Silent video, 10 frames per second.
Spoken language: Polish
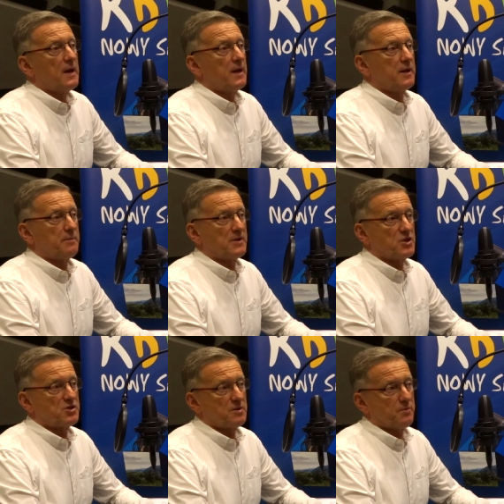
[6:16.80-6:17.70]
i
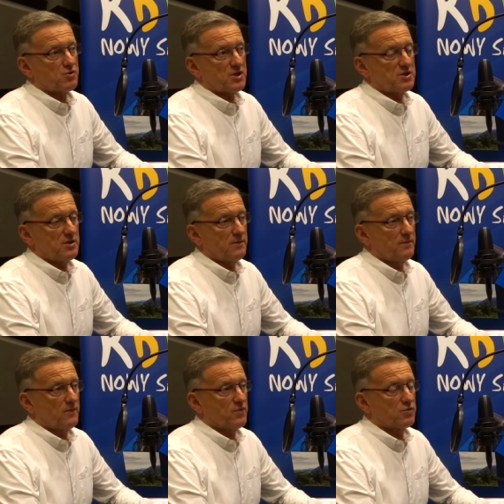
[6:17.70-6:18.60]
będziecie poruszać
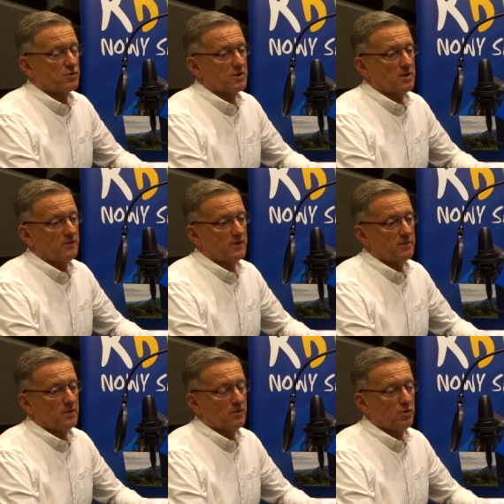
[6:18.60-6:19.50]
się w ruchu drogowym,
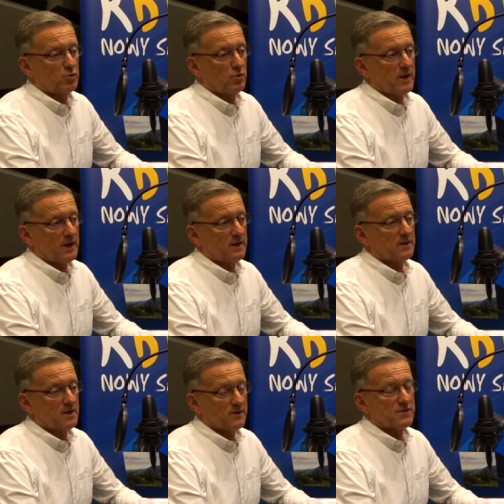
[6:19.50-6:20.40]
no kultura
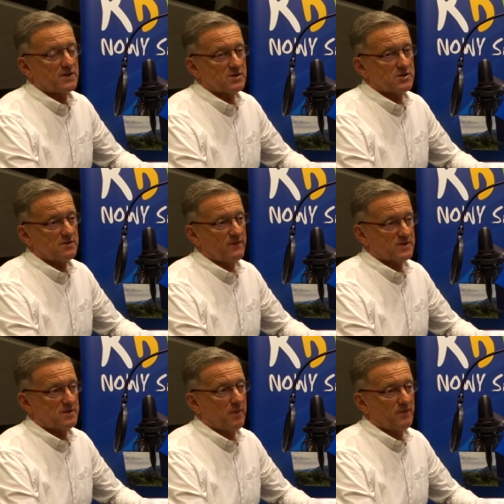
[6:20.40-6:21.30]
kierowców też was
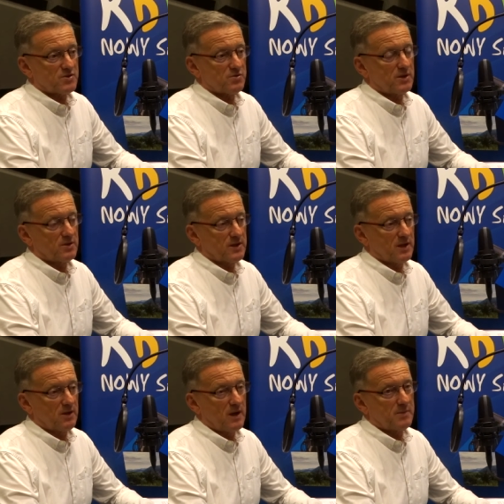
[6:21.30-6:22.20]
zobowiązuje do
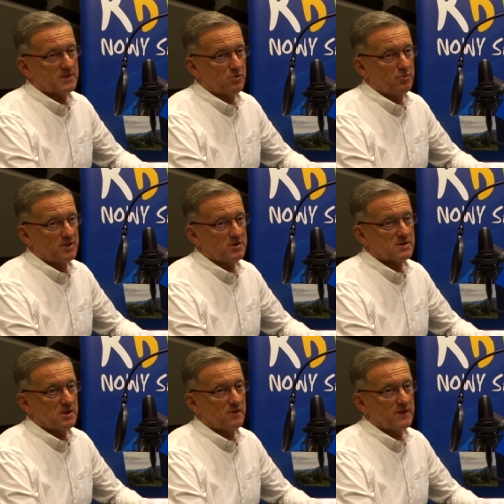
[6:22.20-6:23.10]
tego, aby umieć się
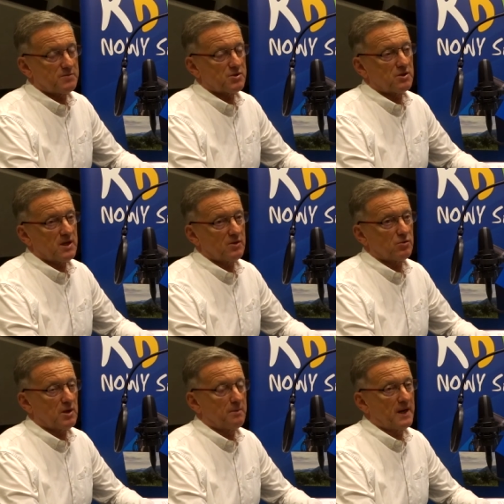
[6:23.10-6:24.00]
zachować przy
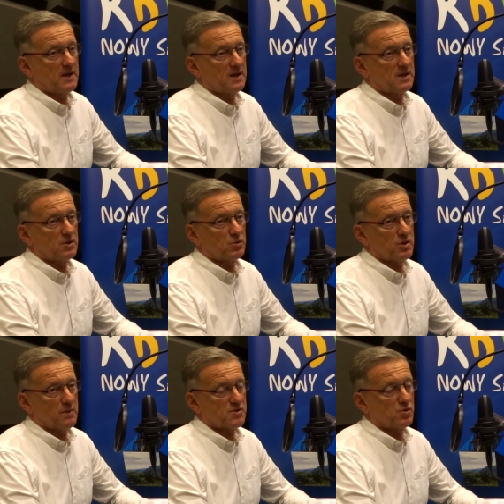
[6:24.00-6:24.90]
okienku. Te panie,
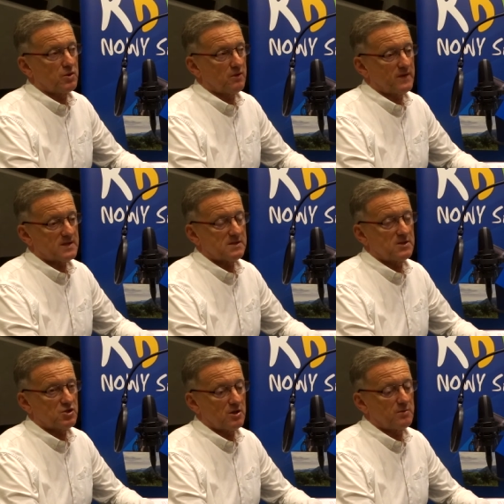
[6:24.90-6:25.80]
które obsługują was,
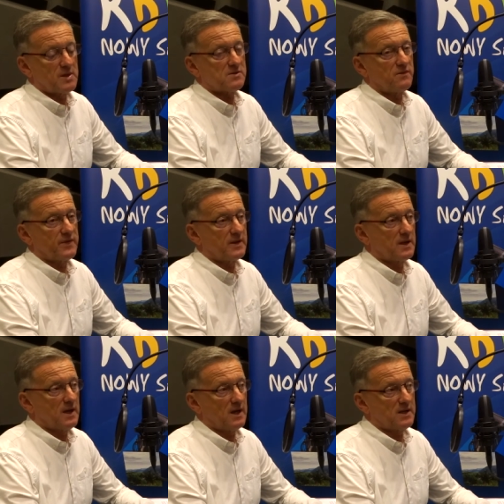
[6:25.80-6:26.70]
niczym nie są
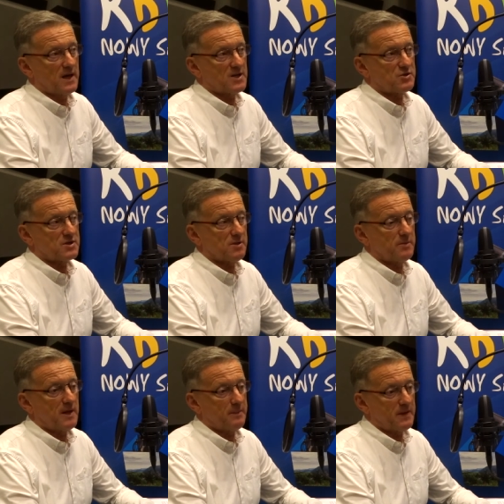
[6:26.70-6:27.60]
winne, a narażone są
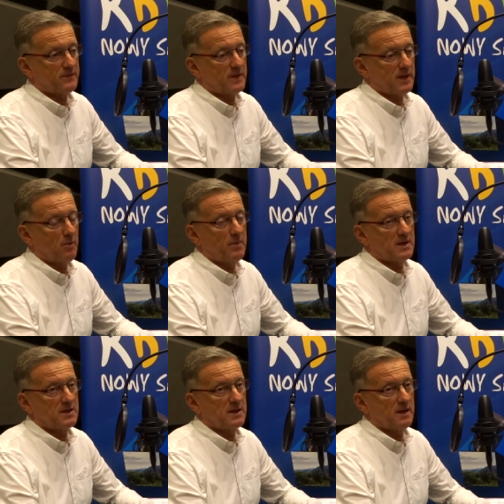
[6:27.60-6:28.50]
naprawdę na
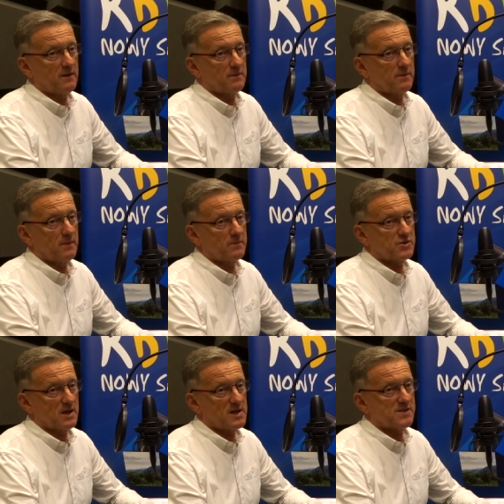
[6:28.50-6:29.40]
obelgi, na mm,
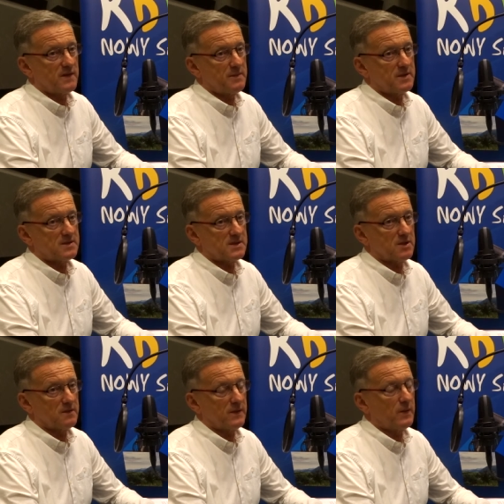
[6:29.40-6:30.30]
przekleństwa, nie będę
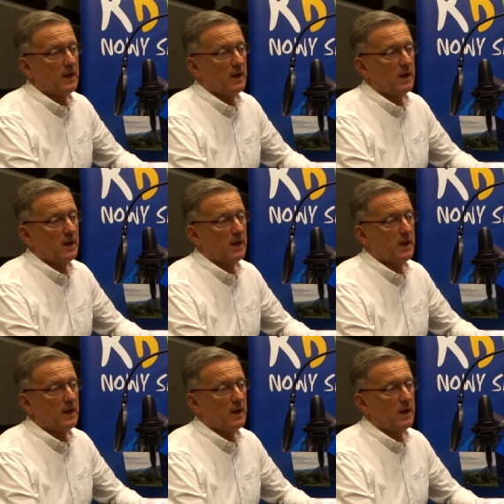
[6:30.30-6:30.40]
cytował.